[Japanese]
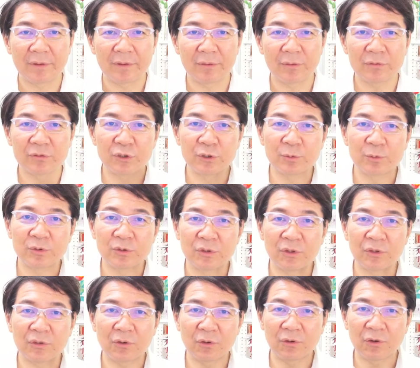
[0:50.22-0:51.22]
自分の
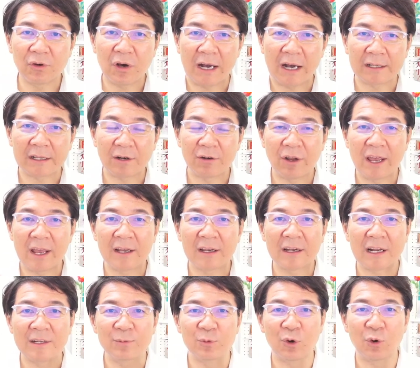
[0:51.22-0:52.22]
この肌の変化
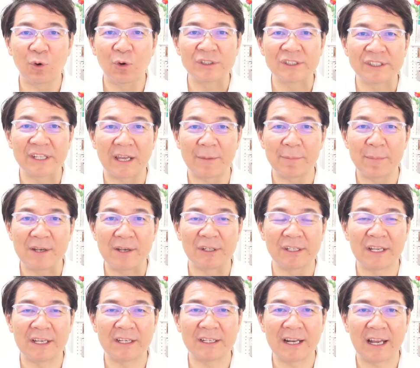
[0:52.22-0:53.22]
にも応じてメイクが
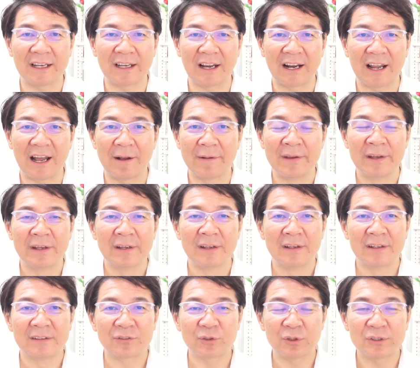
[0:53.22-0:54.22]
できないから、
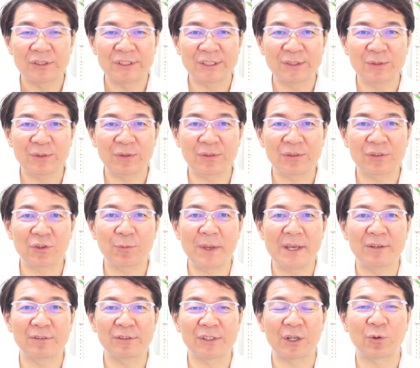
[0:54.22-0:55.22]
年相応の
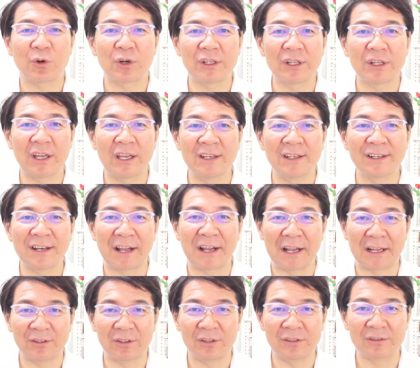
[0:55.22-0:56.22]
メイクでこれでいいんかな
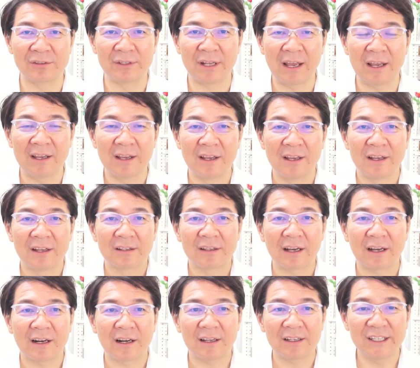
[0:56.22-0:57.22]
というね。だ
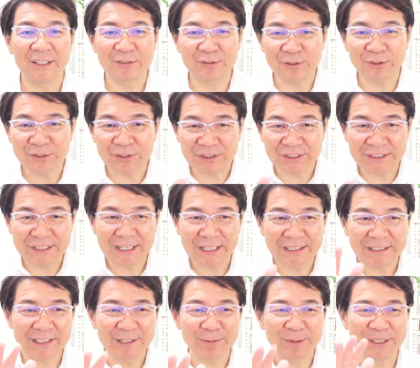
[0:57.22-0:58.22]
からいくつになっ
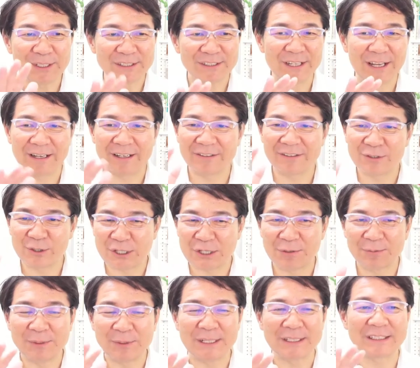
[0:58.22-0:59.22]
てもですね、女性の
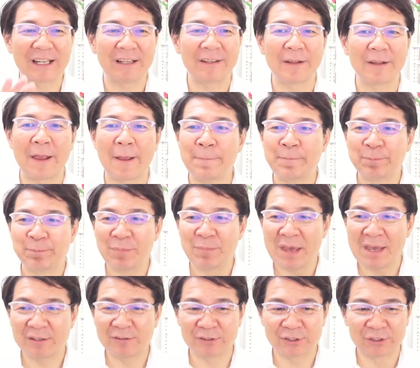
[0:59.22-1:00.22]
皆さんね、
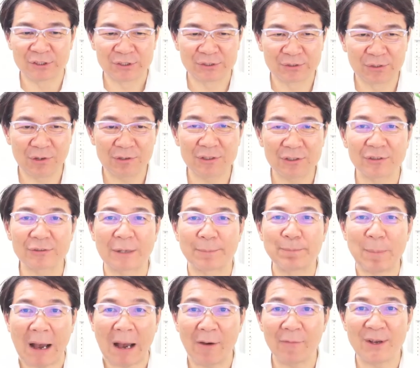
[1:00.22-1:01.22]
メイクすっごく
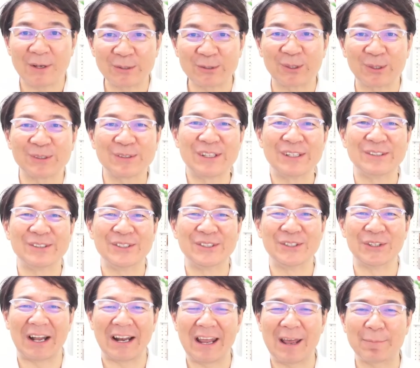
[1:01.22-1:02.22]
パーフェクトっていう人
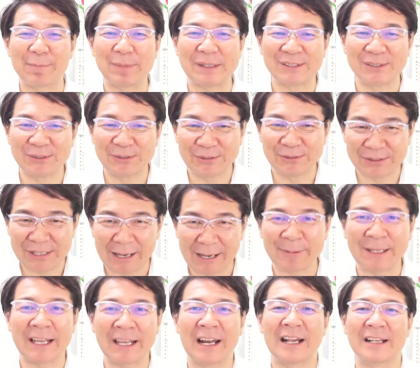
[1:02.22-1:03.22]
がね、やっぱり少ないみ
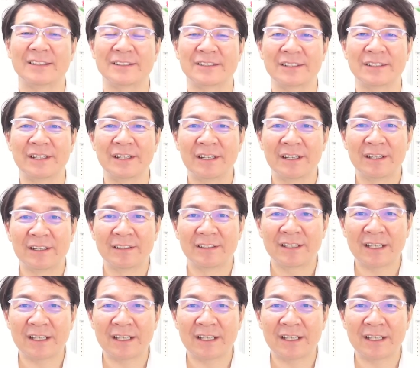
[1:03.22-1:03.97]
たいなんです。で